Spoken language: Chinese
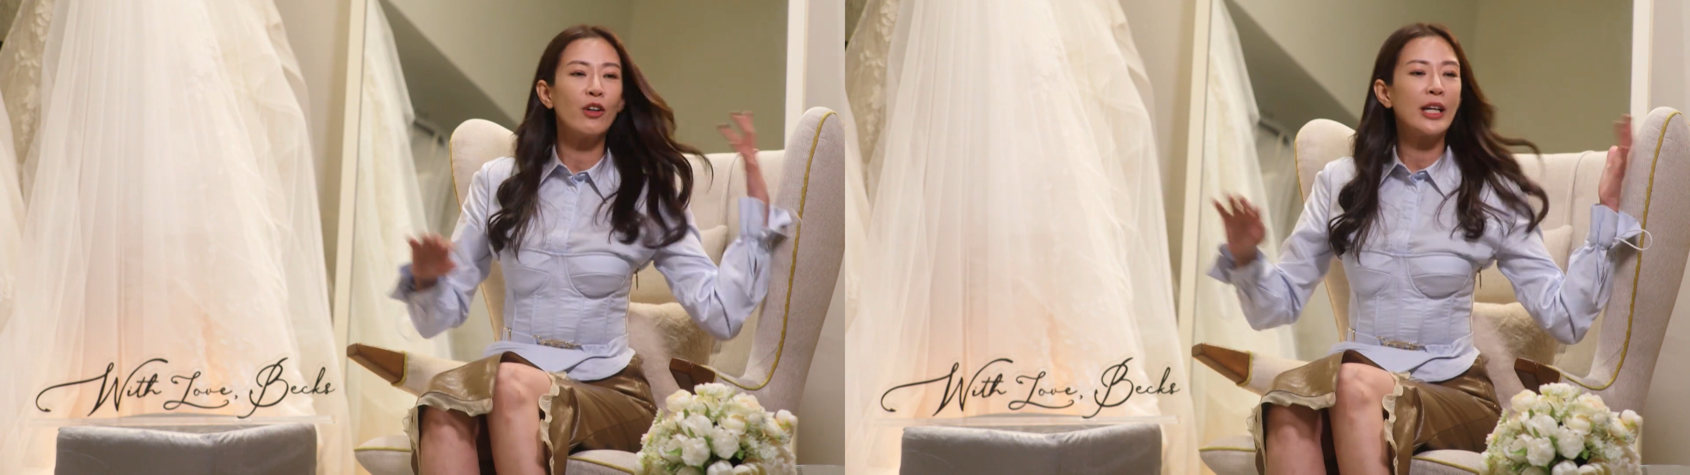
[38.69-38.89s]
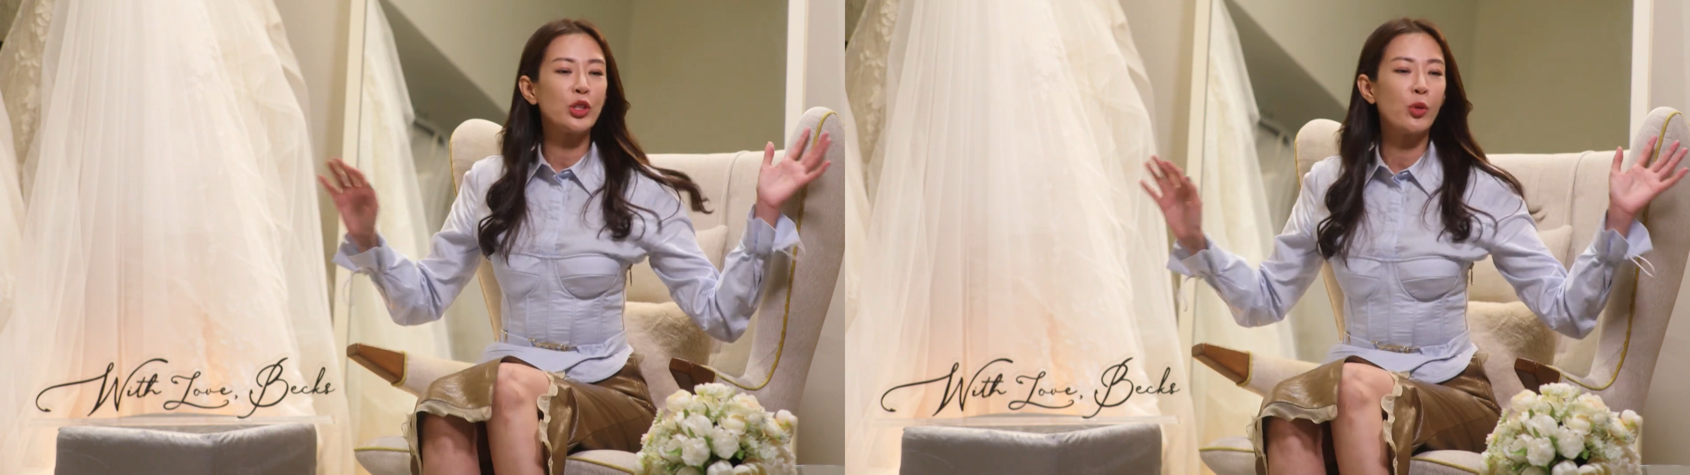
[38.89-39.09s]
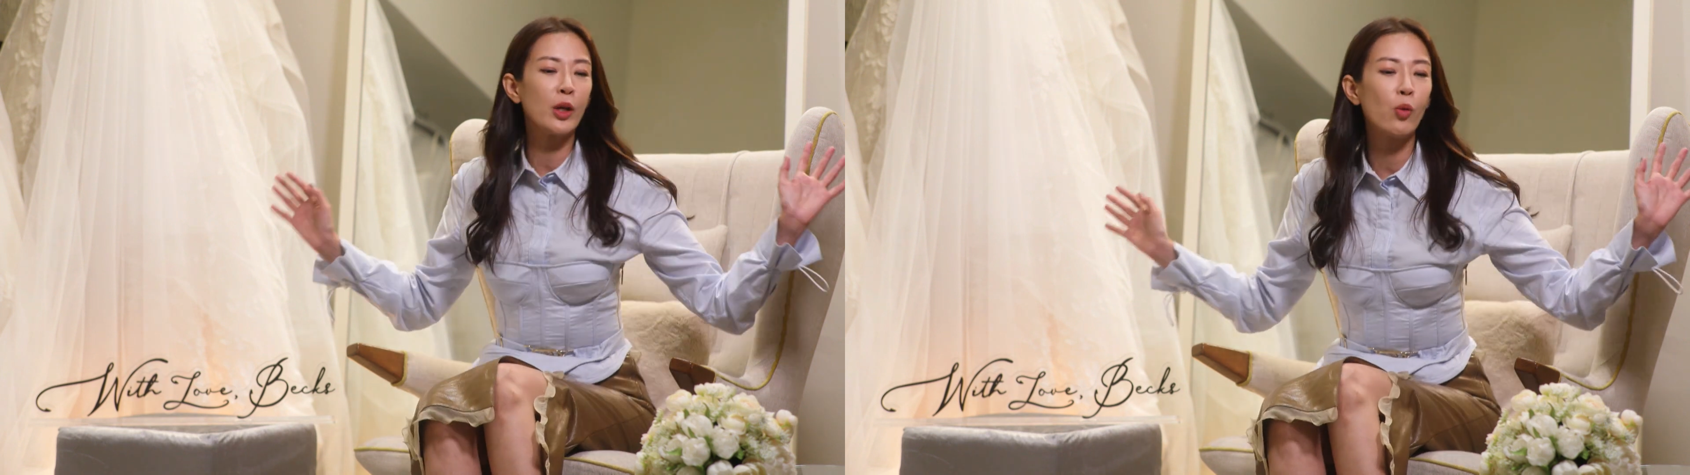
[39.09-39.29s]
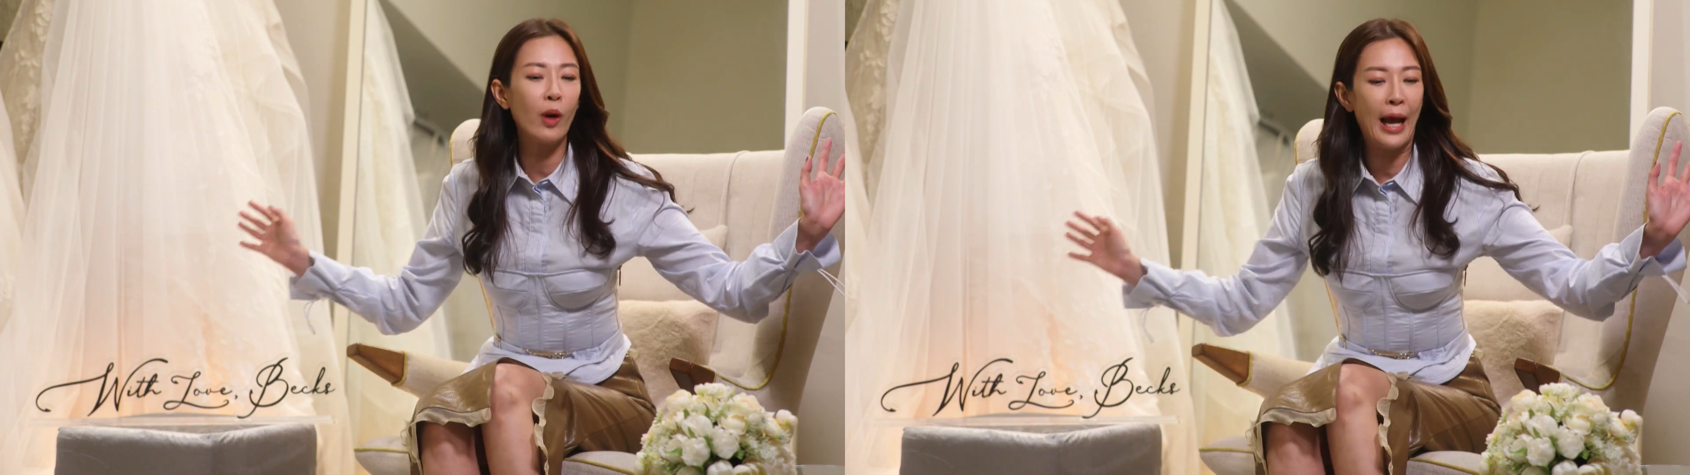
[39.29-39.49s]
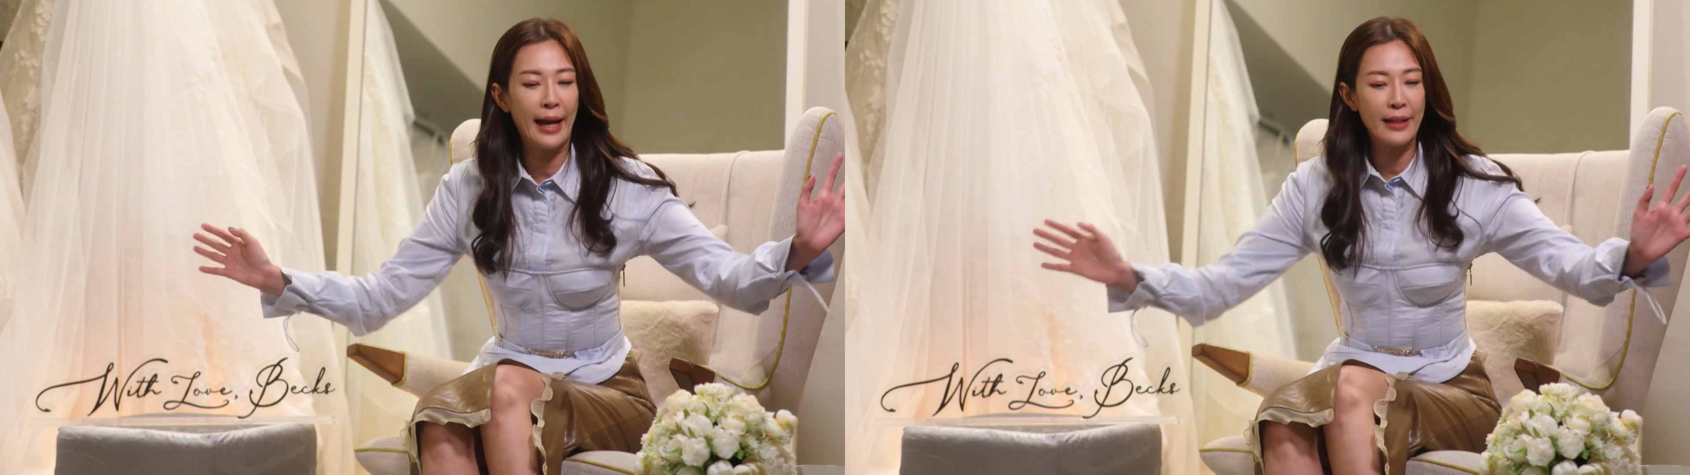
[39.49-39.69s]
后他就会
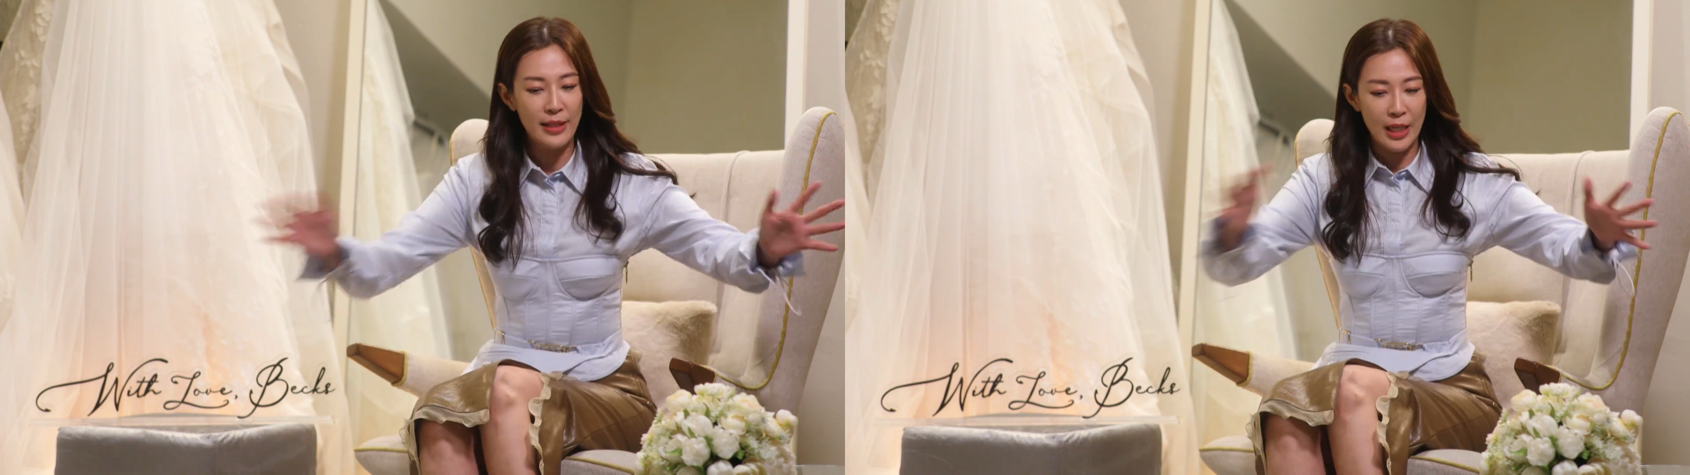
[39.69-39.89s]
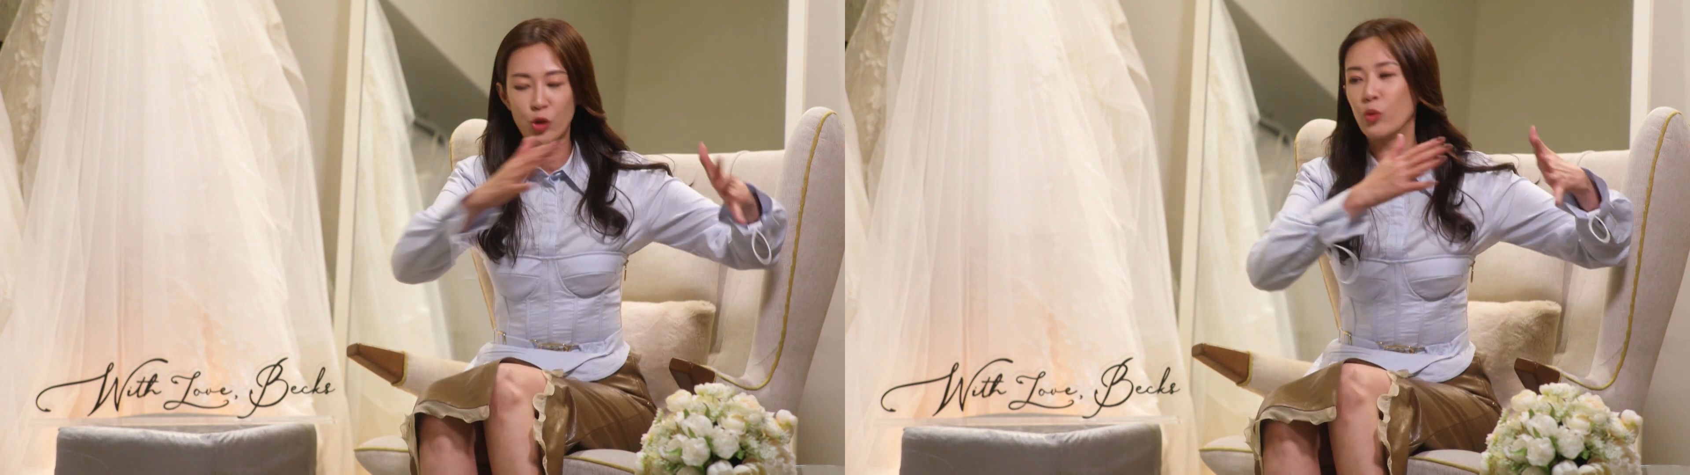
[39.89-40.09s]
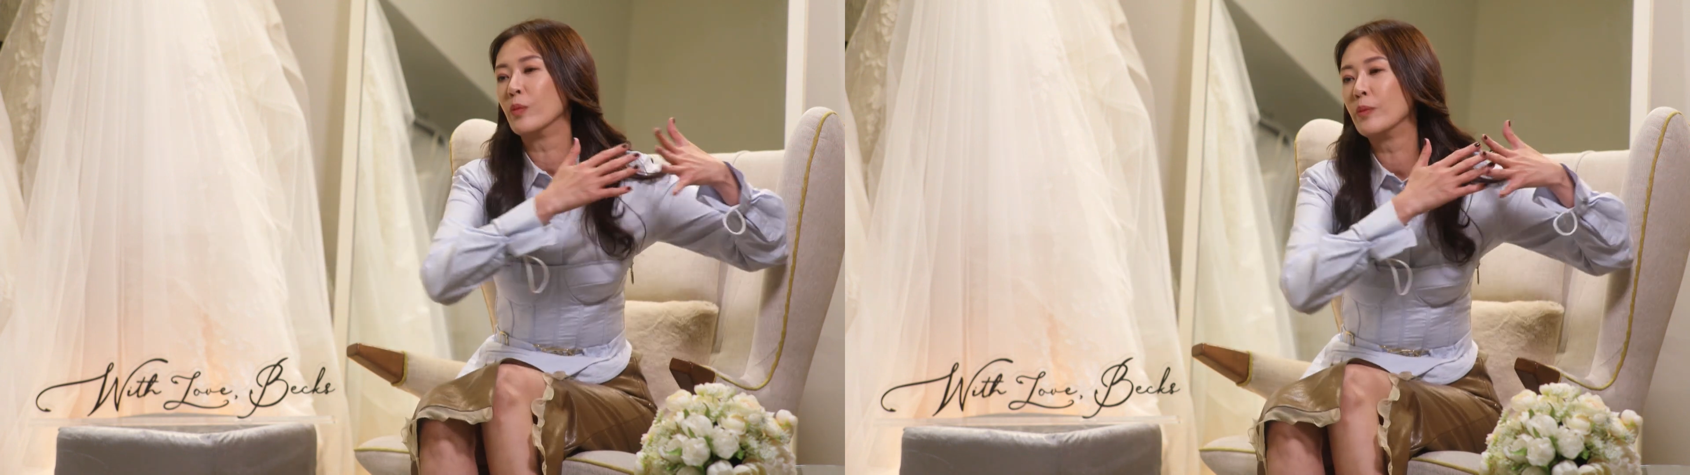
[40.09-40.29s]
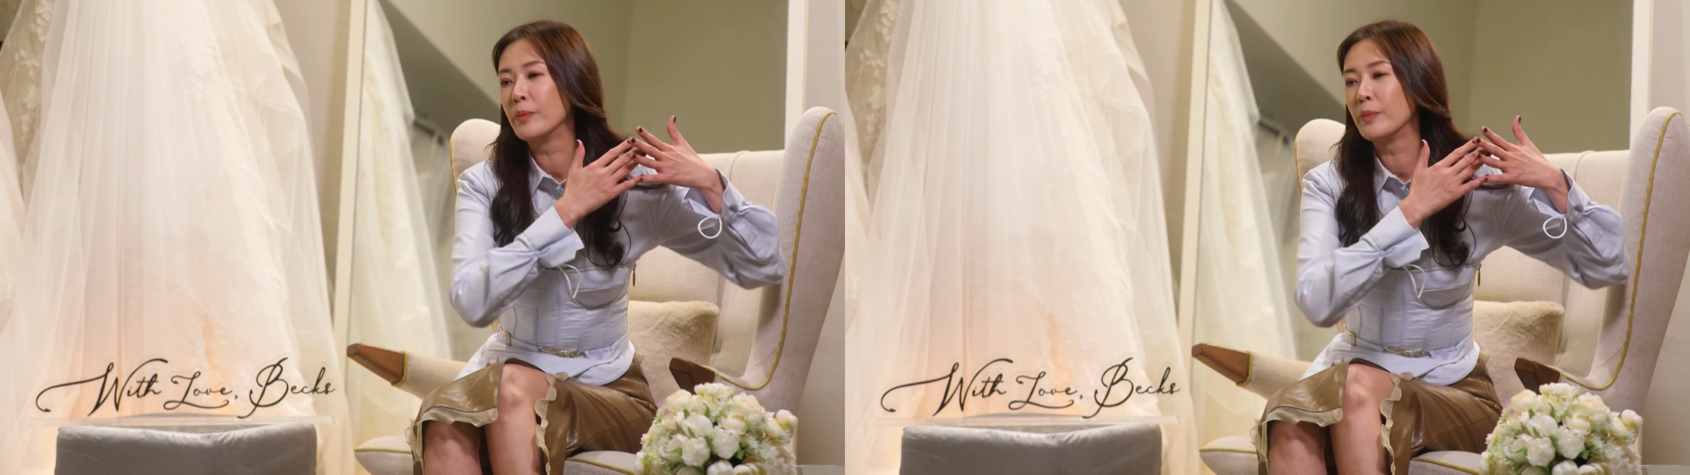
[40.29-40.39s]
过来遮住。